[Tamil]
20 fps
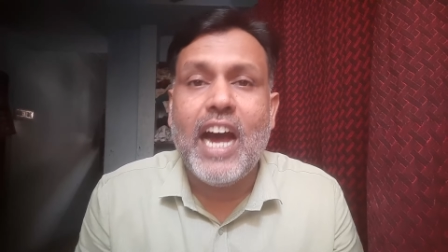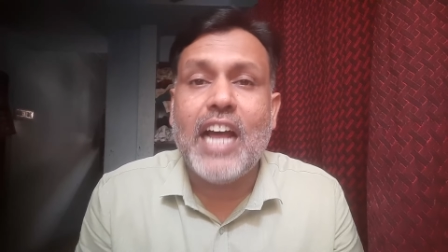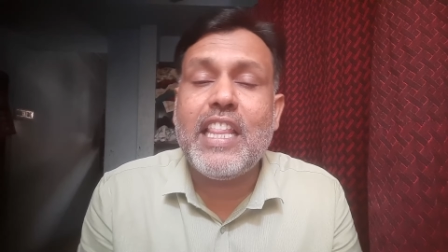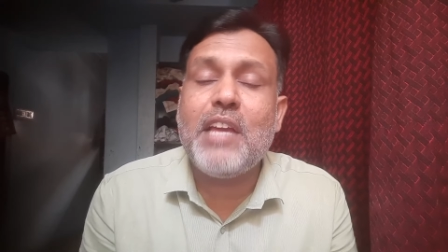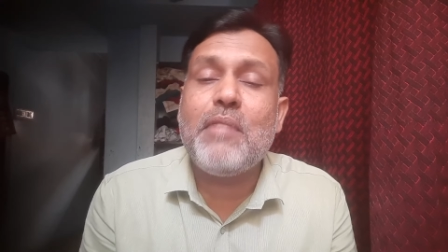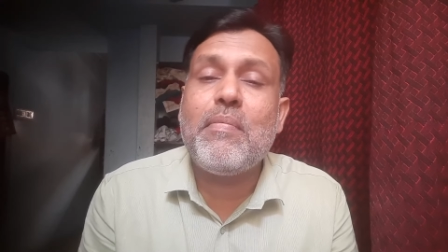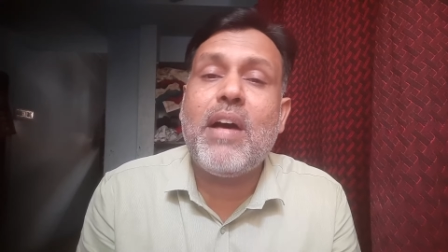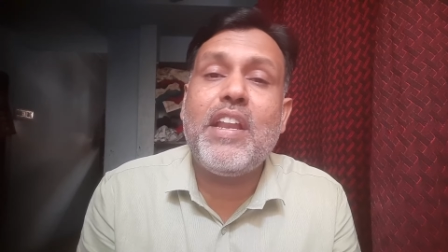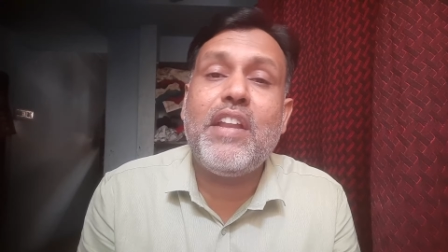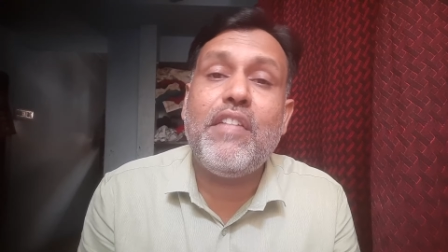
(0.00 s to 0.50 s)

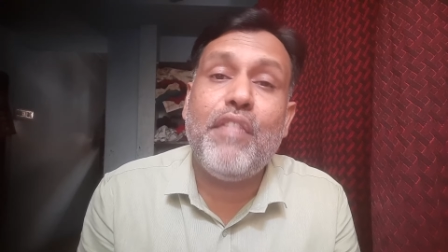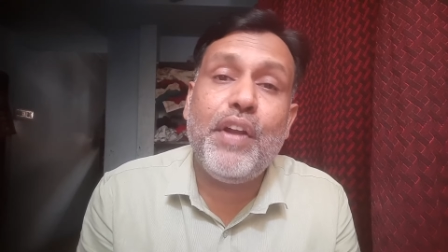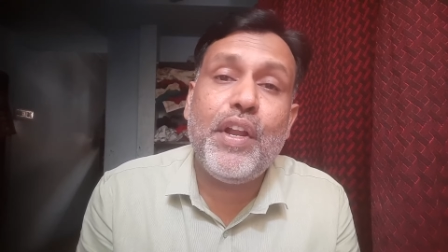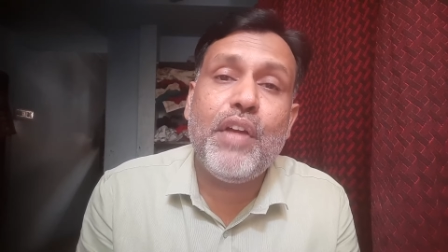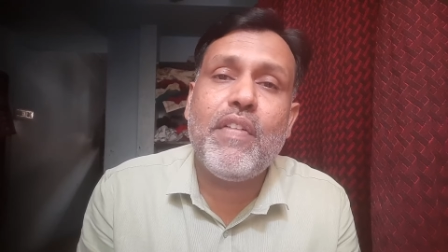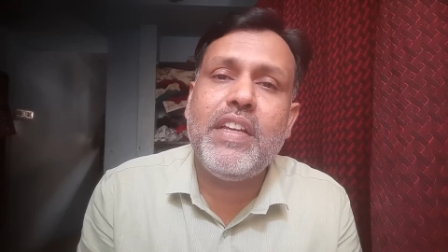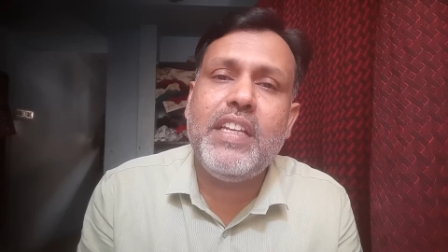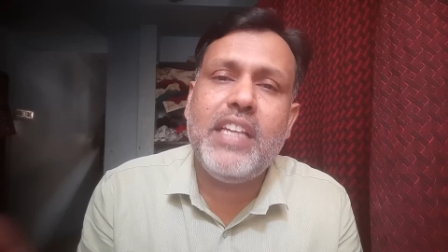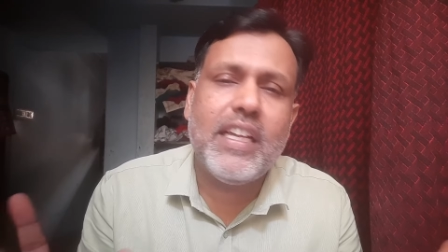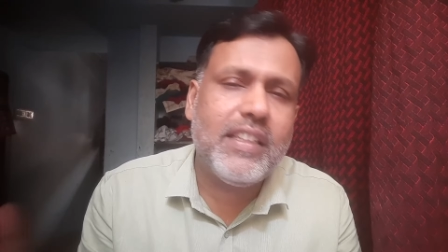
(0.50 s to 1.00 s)
அதே மாதிரி
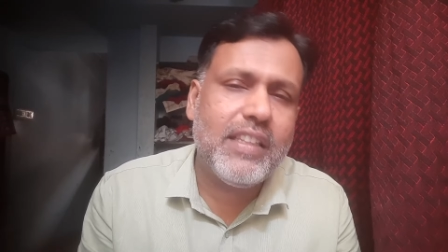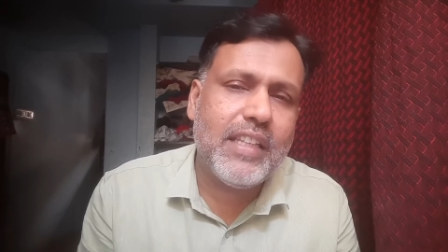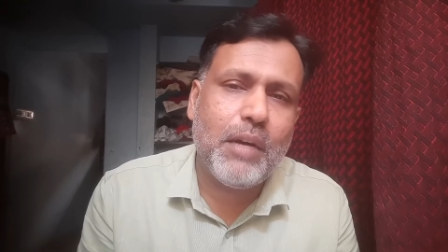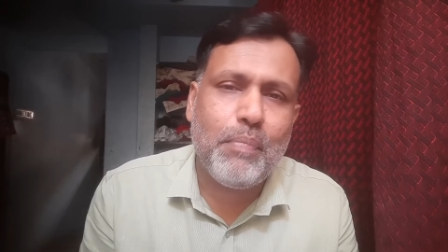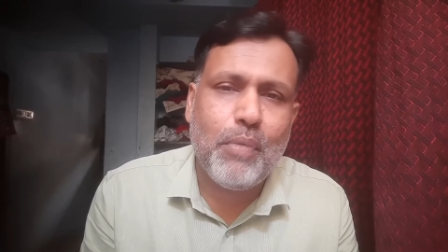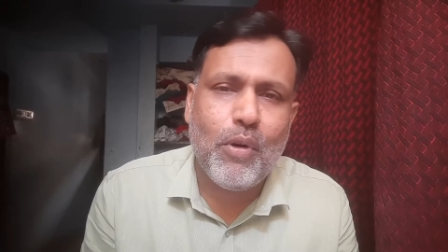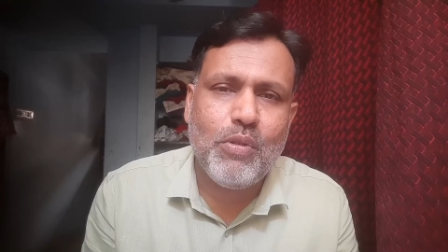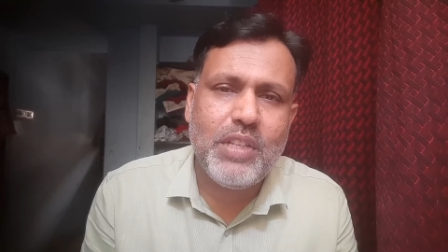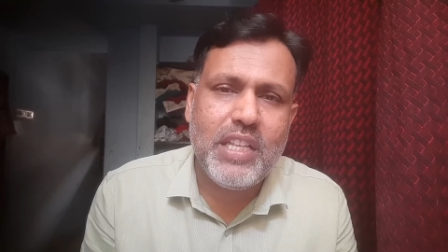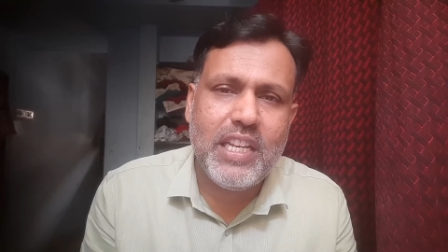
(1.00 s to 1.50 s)
வீடியோவை எந்த
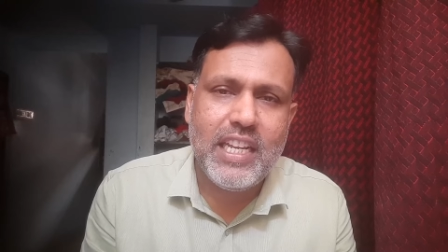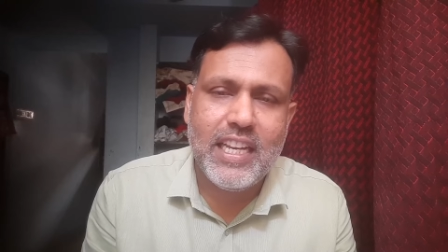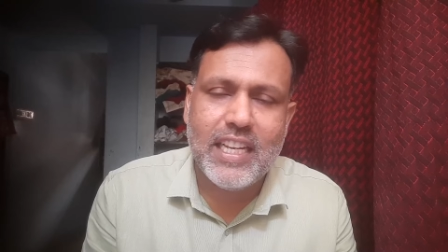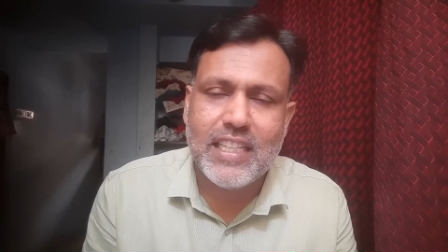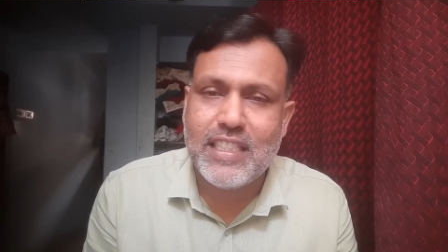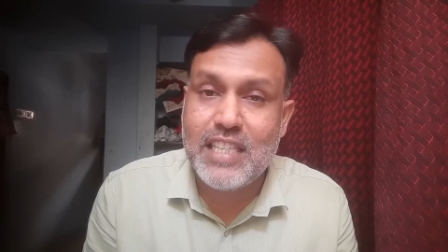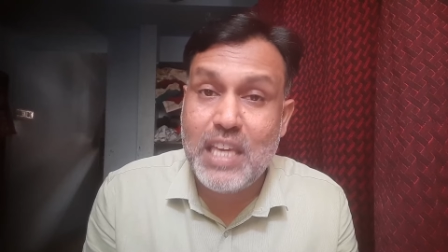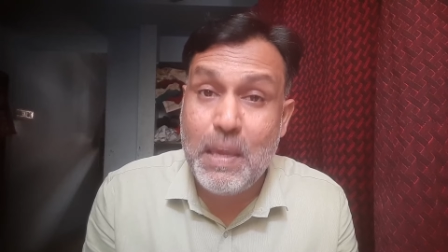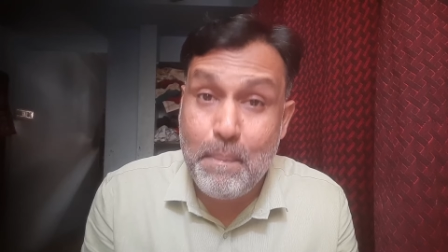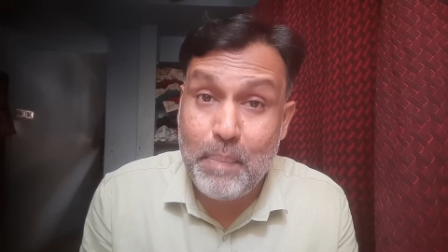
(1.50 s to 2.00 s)
பகுதி
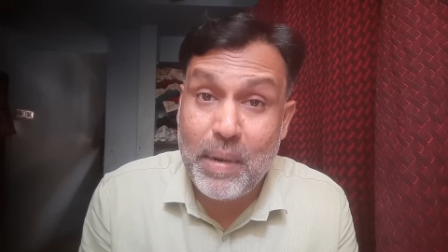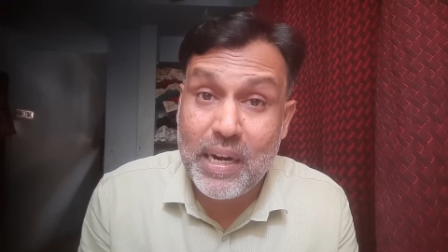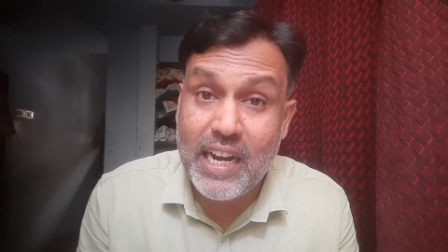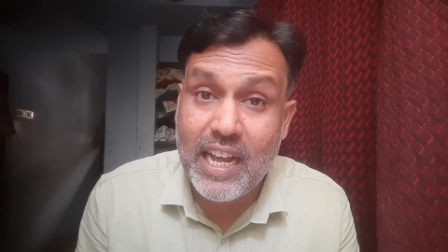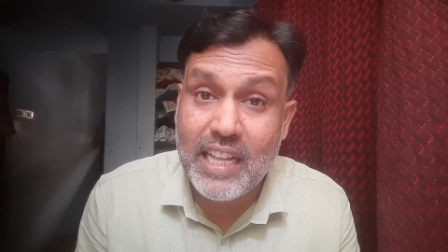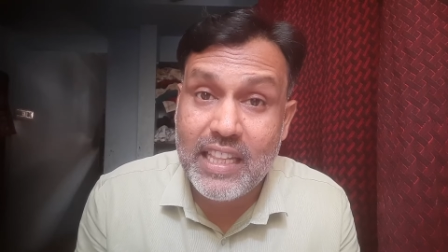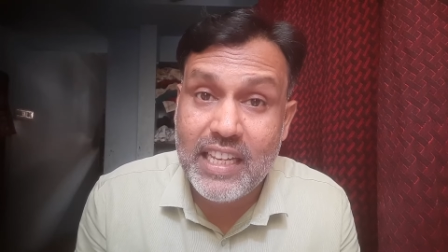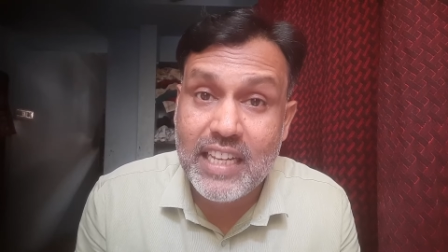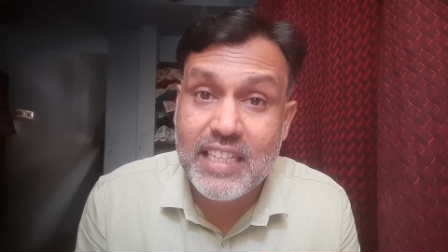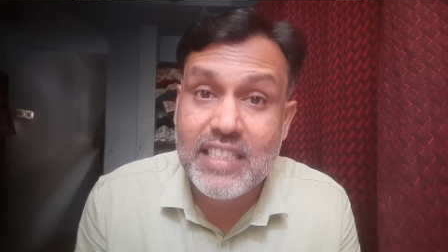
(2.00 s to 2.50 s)
நீங்கள் ஸ்கிப்
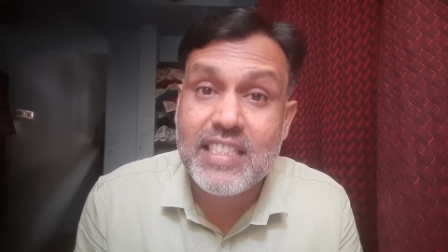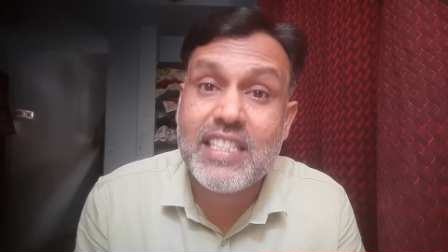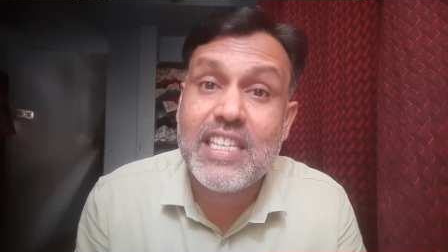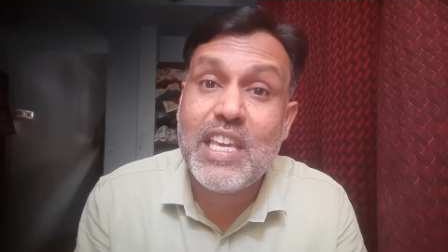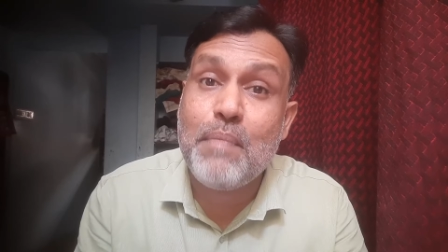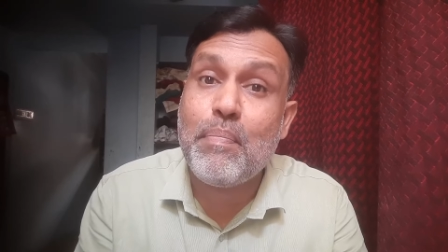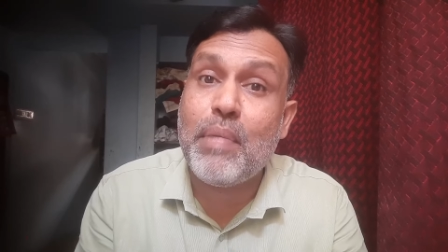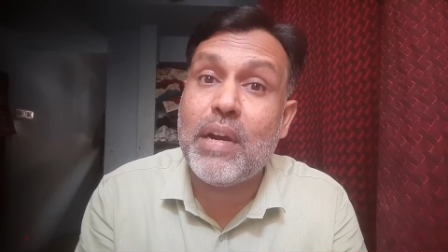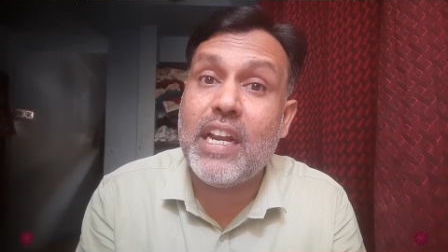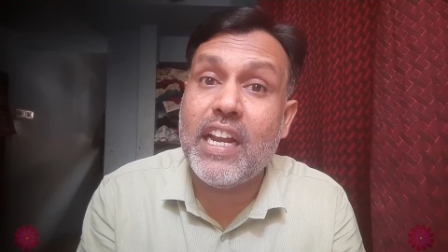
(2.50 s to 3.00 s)
பண்ணாதீங்க
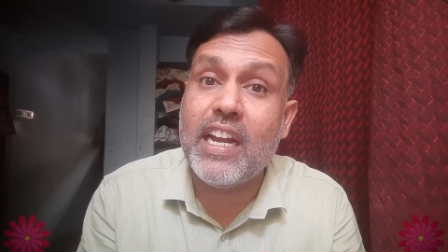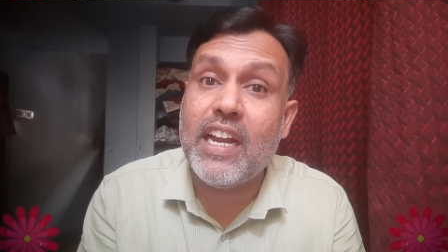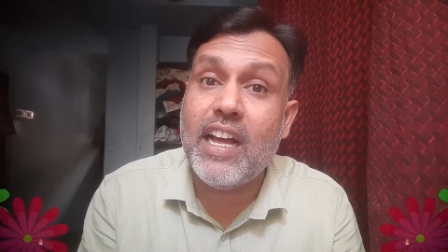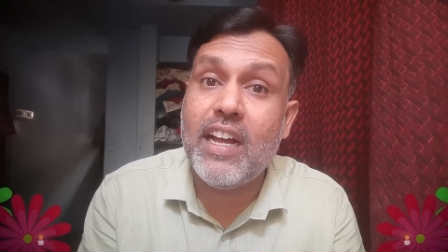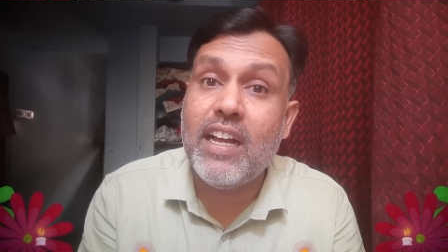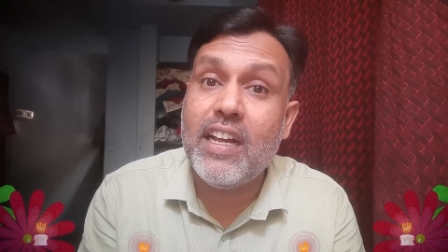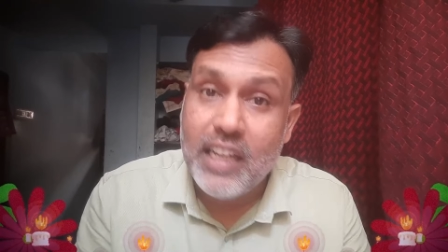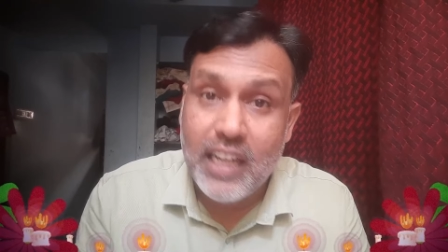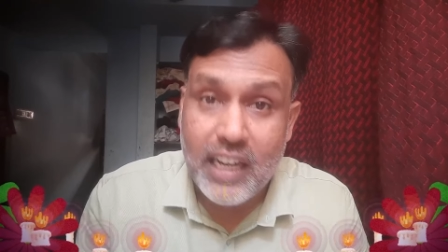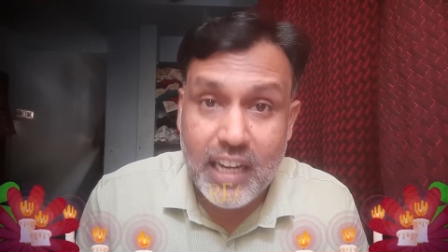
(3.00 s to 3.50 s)
ஸ்கிப் பண்ணிங்கன்னா
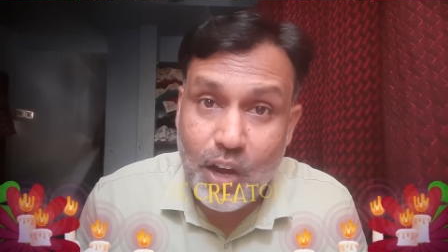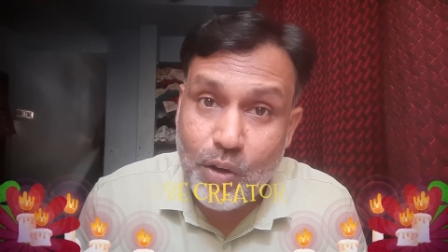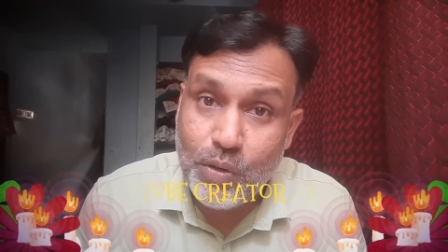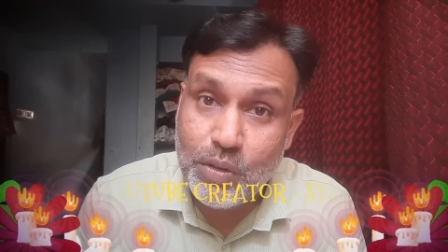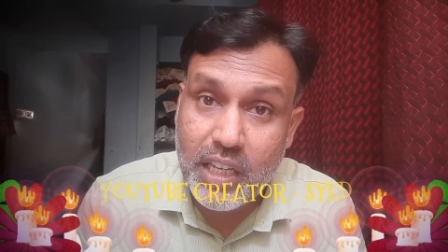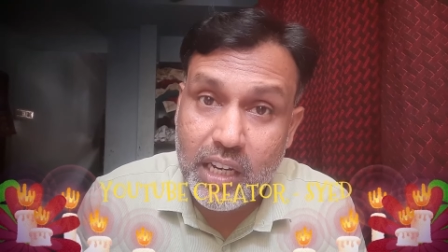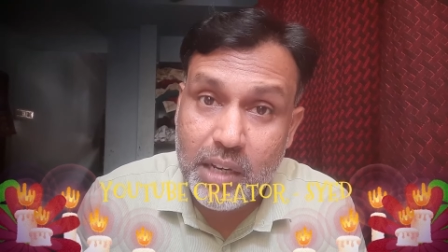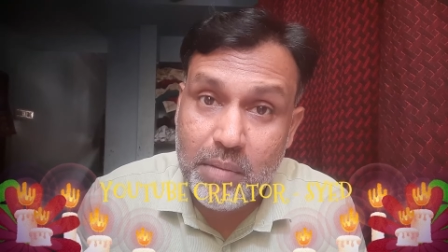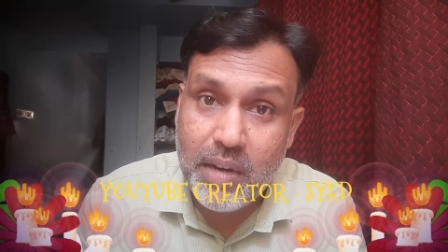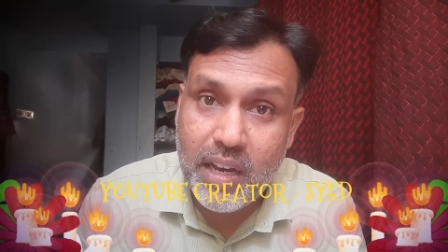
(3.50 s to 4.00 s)

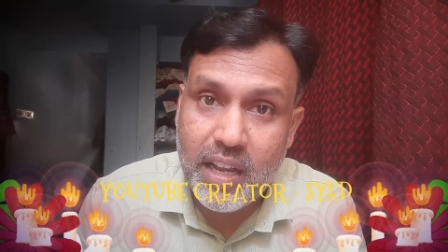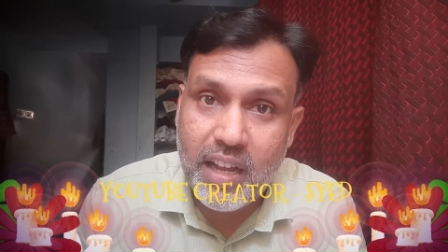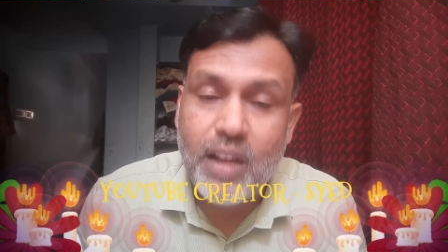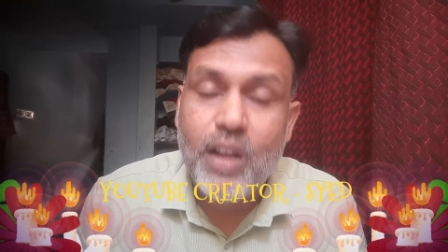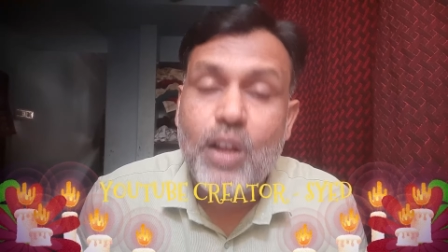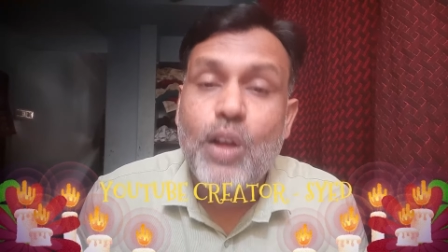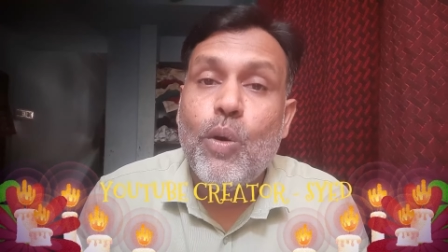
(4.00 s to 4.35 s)
என்னாவும் தெரியுமில்ல